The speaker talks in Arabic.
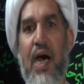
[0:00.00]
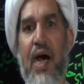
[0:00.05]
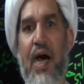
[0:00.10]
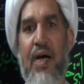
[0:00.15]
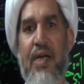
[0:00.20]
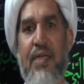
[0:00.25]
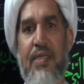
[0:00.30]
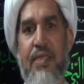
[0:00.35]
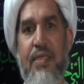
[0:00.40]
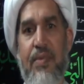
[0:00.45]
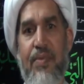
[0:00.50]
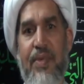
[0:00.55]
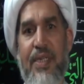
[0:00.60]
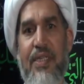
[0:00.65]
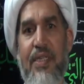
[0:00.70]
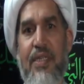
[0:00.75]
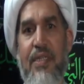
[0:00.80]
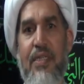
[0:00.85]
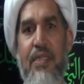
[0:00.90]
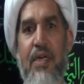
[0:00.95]
عاصمه
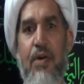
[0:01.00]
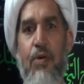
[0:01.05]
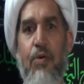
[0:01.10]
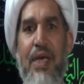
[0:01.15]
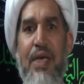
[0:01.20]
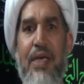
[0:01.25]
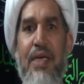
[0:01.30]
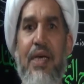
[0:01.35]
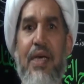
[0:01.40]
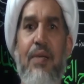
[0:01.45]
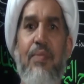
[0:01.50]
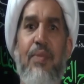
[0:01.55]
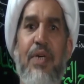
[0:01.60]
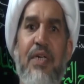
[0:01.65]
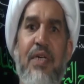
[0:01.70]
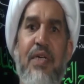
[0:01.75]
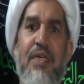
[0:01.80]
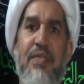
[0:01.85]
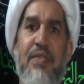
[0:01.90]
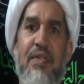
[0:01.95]
الدوله هي
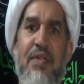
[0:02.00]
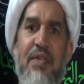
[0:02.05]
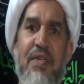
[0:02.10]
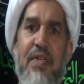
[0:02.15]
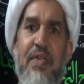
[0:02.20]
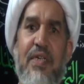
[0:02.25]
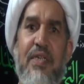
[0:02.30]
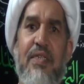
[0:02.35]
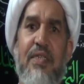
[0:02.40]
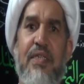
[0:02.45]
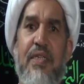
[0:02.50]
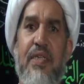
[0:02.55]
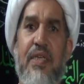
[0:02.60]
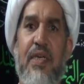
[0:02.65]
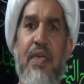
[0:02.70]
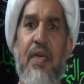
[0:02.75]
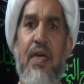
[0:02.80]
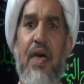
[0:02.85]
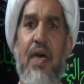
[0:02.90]
المركز الرئيسي